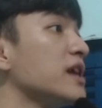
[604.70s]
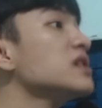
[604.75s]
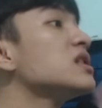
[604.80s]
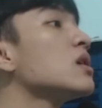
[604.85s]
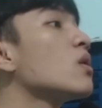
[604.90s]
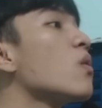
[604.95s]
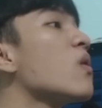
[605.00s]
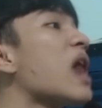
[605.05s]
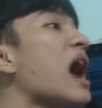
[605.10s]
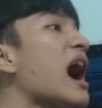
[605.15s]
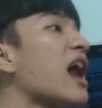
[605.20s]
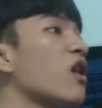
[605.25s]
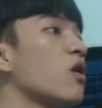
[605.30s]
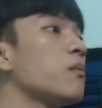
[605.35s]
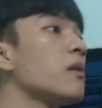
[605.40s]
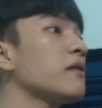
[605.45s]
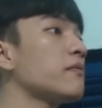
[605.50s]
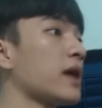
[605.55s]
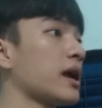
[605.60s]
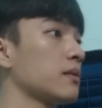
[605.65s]
sicula
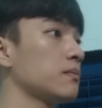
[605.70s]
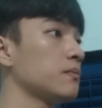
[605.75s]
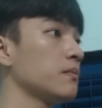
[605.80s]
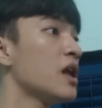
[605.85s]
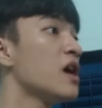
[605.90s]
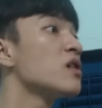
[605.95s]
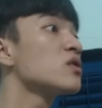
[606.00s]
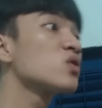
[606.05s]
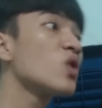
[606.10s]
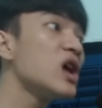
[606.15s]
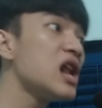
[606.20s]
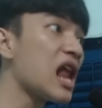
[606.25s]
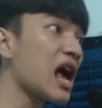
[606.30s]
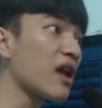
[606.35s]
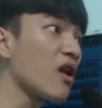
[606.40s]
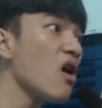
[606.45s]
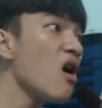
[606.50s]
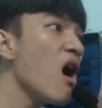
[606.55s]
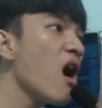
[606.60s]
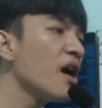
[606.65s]
luôn mấy fan. Tuy
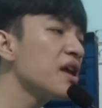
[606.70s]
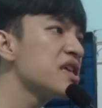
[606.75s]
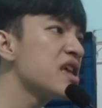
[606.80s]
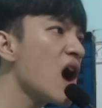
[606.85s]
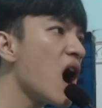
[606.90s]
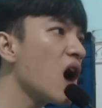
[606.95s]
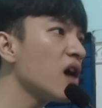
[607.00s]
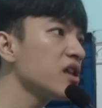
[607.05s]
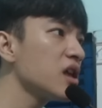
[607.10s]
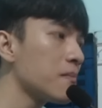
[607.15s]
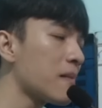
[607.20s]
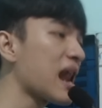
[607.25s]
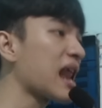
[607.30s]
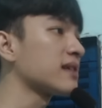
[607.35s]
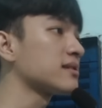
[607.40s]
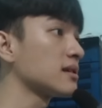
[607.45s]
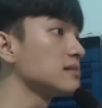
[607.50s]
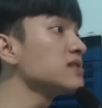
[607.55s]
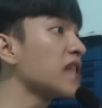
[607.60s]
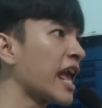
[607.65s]
là nó hơi dơ nhưng mà
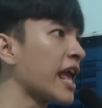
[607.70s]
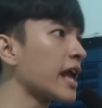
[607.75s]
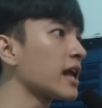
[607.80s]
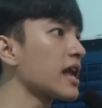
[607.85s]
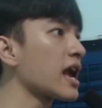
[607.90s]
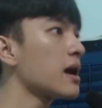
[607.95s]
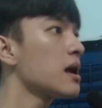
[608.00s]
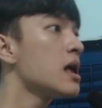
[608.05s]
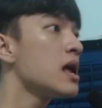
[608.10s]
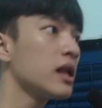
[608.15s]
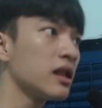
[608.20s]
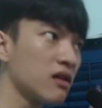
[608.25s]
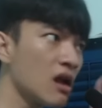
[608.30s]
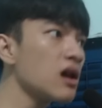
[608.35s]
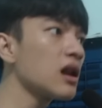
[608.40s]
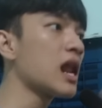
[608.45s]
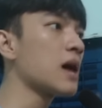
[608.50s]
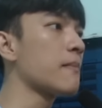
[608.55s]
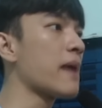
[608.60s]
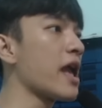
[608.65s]
là sự thiệt nha,
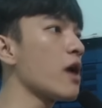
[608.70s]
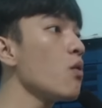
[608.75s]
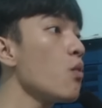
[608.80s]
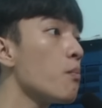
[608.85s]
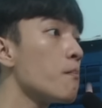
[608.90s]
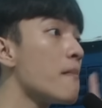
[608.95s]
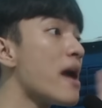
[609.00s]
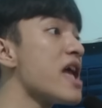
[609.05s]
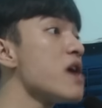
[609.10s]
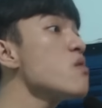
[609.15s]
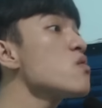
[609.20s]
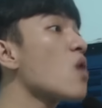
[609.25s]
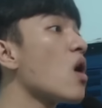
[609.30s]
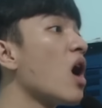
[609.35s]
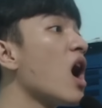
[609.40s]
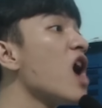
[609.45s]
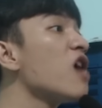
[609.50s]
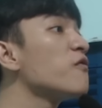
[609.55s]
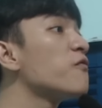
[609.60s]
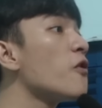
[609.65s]
rất là béo, béo
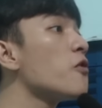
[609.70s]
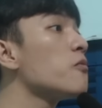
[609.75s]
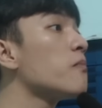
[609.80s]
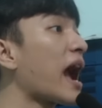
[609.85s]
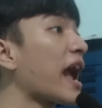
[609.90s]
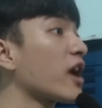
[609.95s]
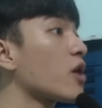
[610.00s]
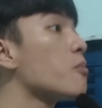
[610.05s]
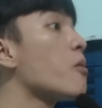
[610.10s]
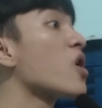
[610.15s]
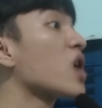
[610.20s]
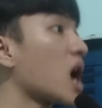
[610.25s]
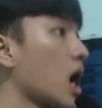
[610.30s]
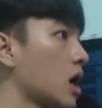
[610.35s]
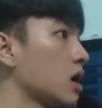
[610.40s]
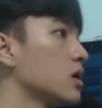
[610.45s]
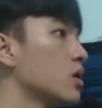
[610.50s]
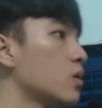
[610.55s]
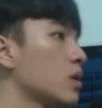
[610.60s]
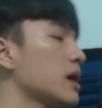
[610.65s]
còn hơn phô mai của bột
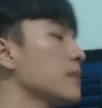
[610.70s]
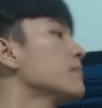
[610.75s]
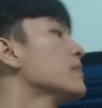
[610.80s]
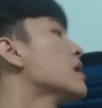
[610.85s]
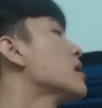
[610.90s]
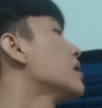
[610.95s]
cờ luôn á.